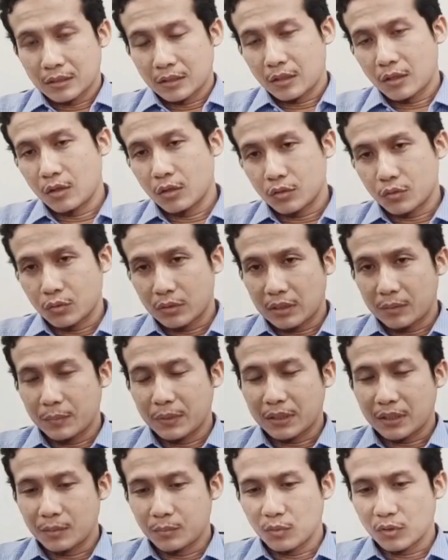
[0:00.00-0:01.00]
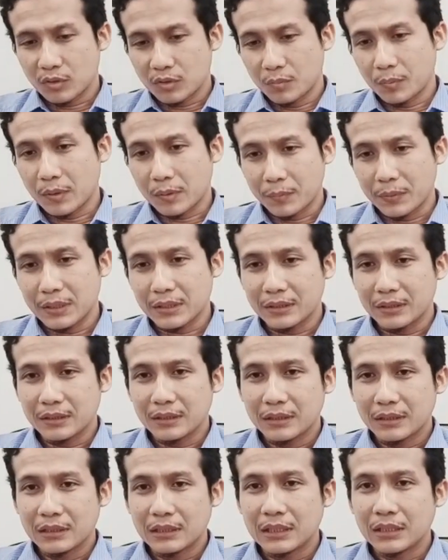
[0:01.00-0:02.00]
kalau sudah makan pur super pit
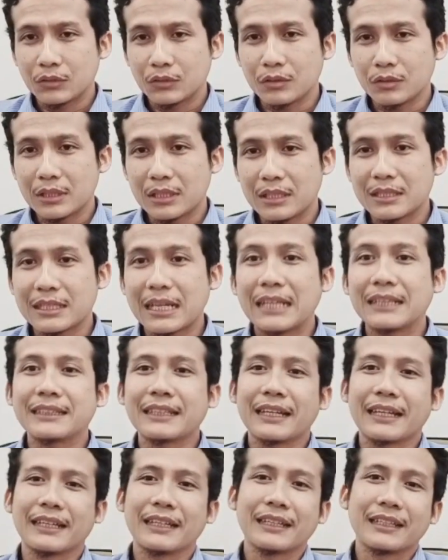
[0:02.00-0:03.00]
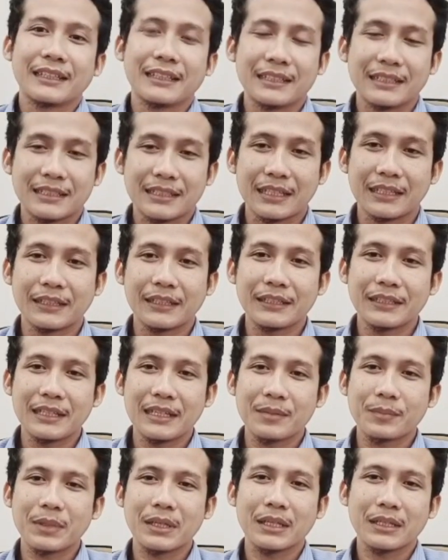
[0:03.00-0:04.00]
itu jadi santai
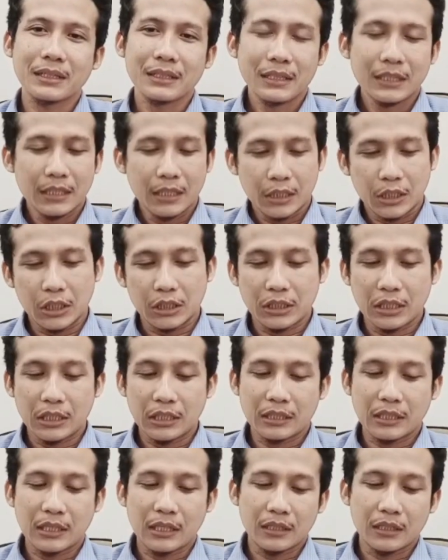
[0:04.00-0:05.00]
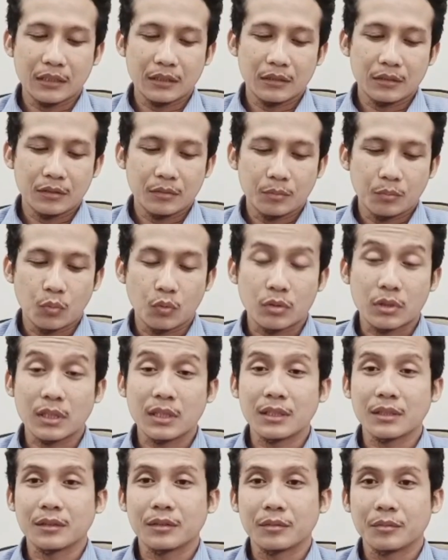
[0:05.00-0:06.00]
santainya apa kita nggak
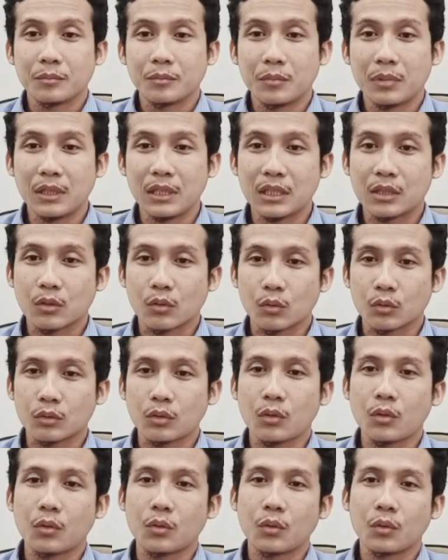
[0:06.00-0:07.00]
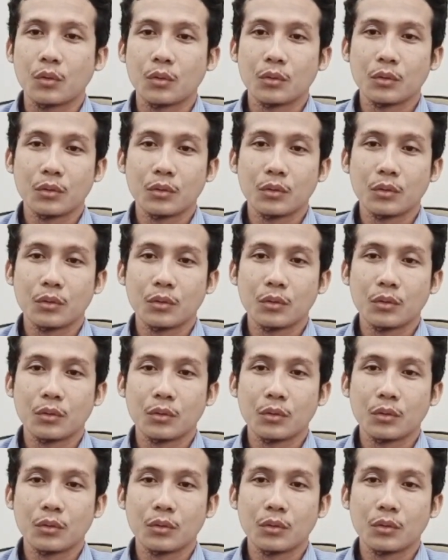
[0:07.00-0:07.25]
pusing beli kroto